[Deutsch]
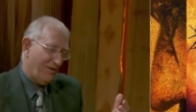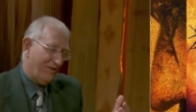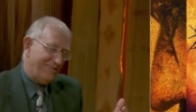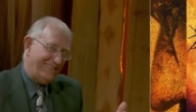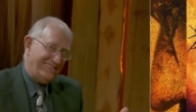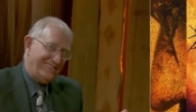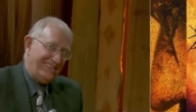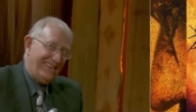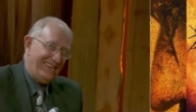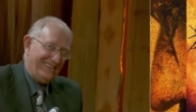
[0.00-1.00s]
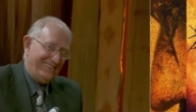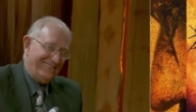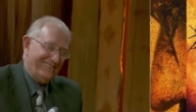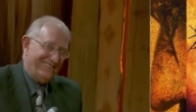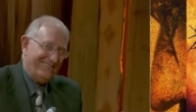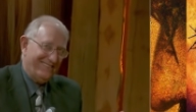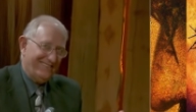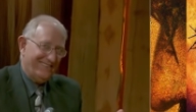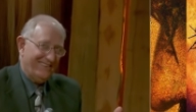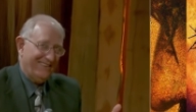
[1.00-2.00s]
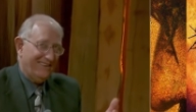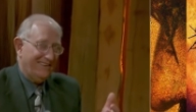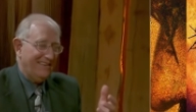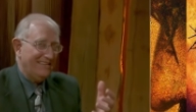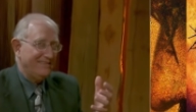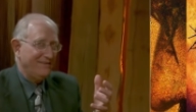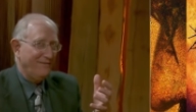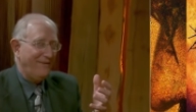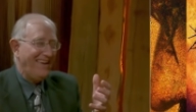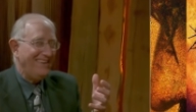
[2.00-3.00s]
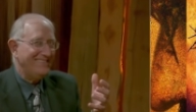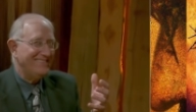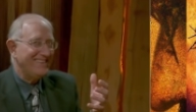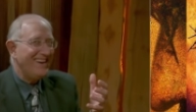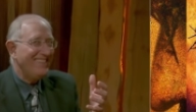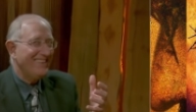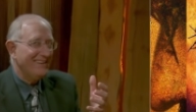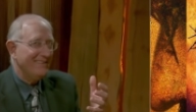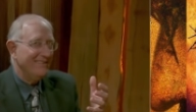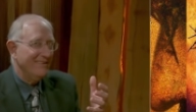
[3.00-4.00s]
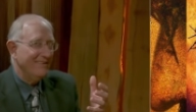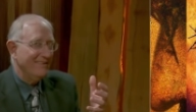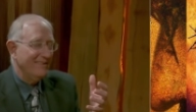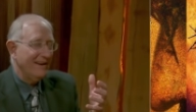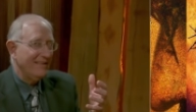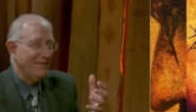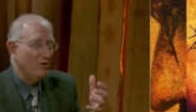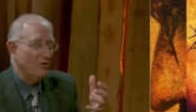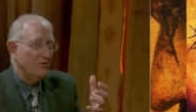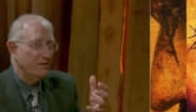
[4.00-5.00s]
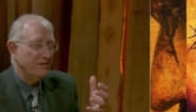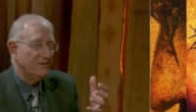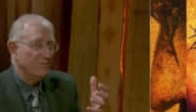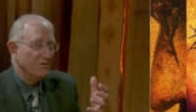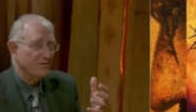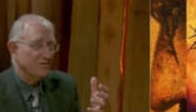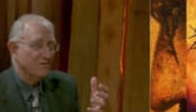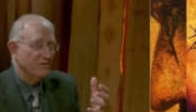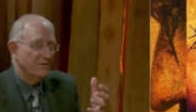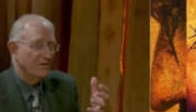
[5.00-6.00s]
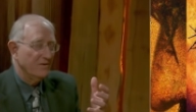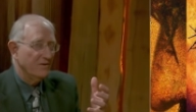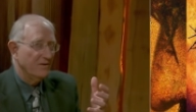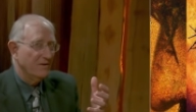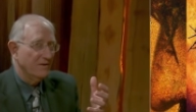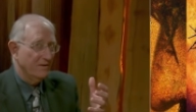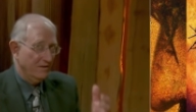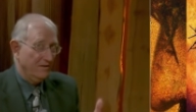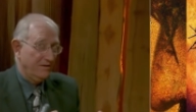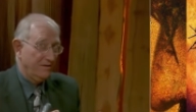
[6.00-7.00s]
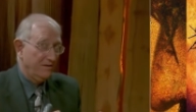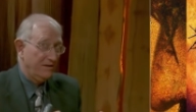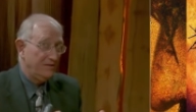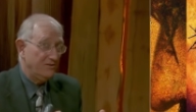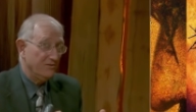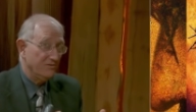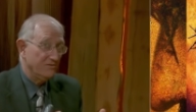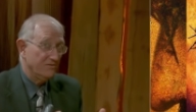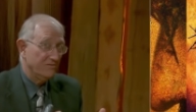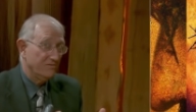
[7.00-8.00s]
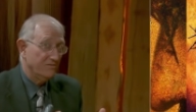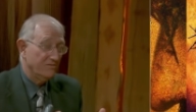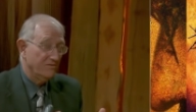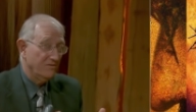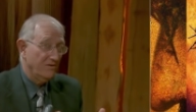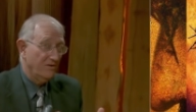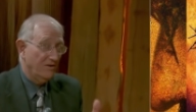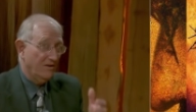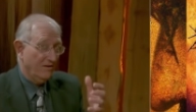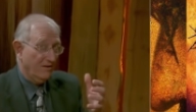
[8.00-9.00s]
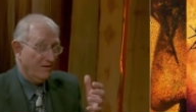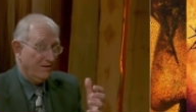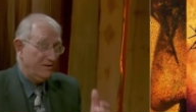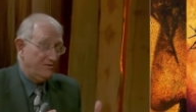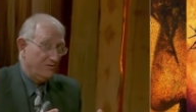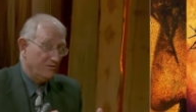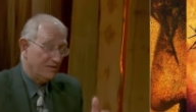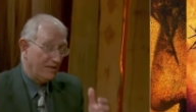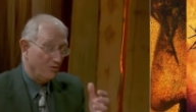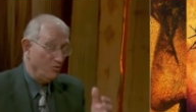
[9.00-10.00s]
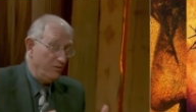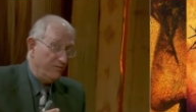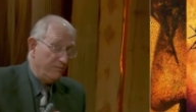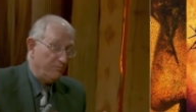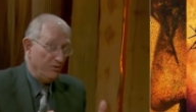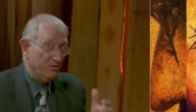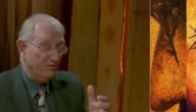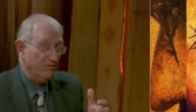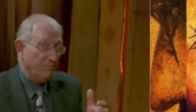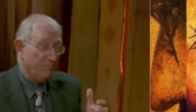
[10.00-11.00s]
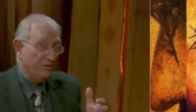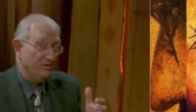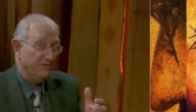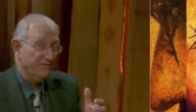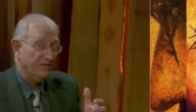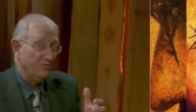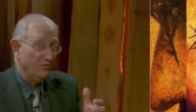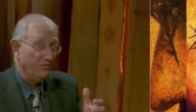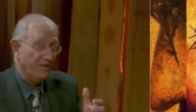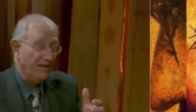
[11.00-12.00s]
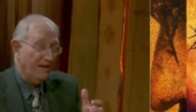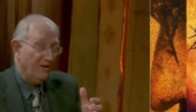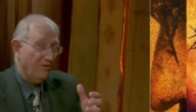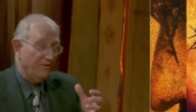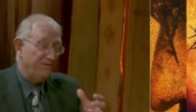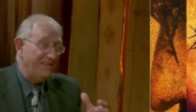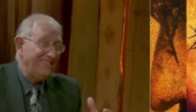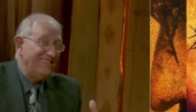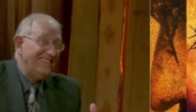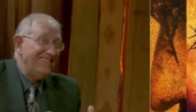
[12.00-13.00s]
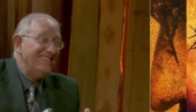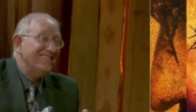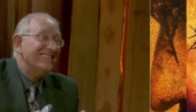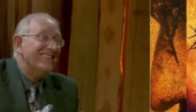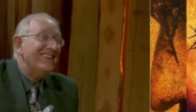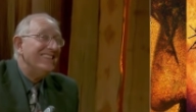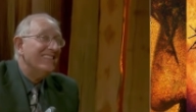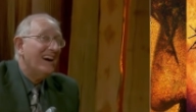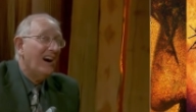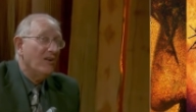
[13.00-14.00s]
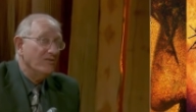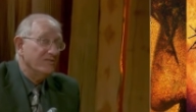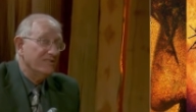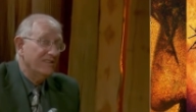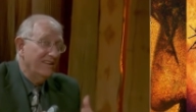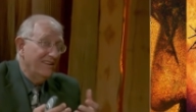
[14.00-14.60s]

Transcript: Und dieses Kind, jetzt, wer ist Satan nach dem Okkultismus? Christus. Christus, denn gut wird böse und böse wird gut. Und wie sieht dieses Kind aus,